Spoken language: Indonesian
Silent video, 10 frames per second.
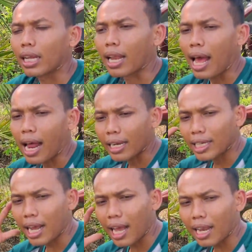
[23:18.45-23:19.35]
dan
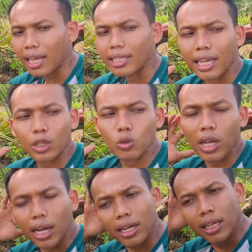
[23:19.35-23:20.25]
ada kalanya itu
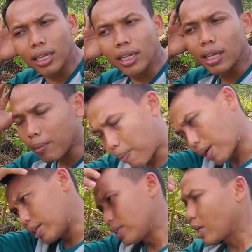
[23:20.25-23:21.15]
yang
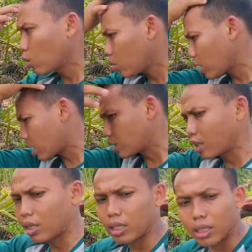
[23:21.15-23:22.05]
padinya tuh yang
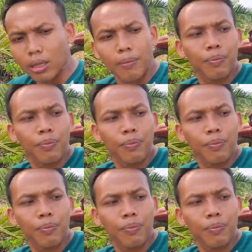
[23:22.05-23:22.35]
jenis